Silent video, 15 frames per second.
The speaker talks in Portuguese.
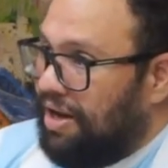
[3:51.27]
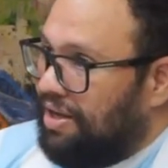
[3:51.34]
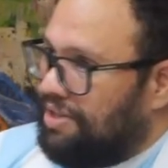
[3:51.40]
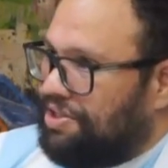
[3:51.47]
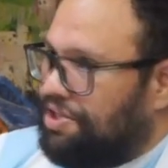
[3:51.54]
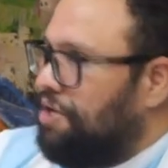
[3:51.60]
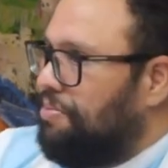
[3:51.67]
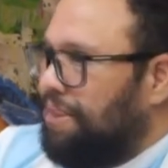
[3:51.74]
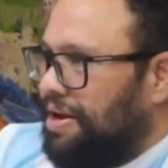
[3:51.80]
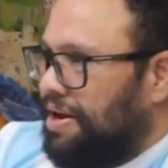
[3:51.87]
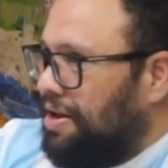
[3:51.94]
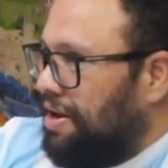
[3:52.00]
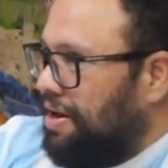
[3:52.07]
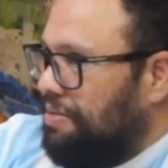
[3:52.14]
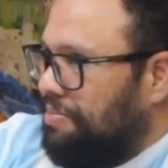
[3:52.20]
Se te
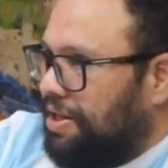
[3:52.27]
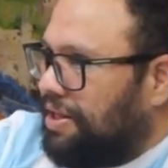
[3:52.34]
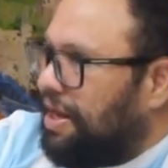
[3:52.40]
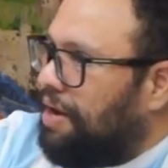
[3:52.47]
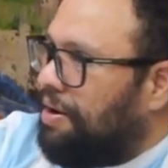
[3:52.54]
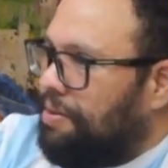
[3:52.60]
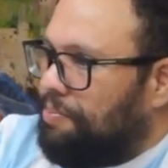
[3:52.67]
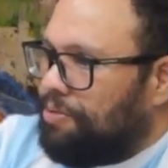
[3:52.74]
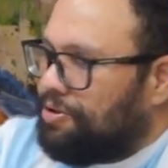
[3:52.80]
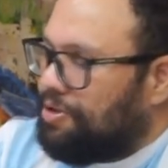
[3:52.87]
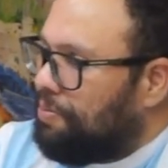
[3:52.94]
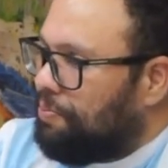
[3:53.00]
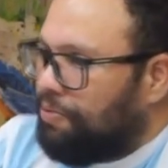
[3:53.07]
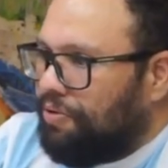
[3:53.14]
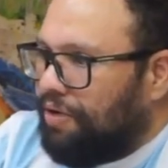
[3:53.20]
limitar apostando por